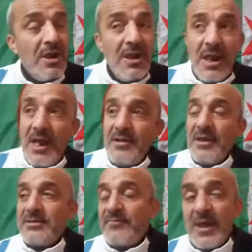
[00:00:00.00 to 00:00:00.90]

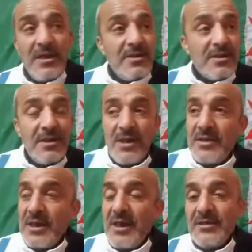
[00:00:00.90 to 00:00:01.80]
هذاك هذاك
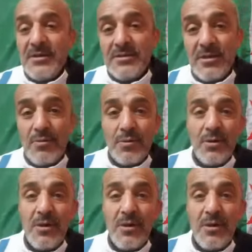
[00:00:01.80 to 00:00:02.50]
هذاك اندي ديلور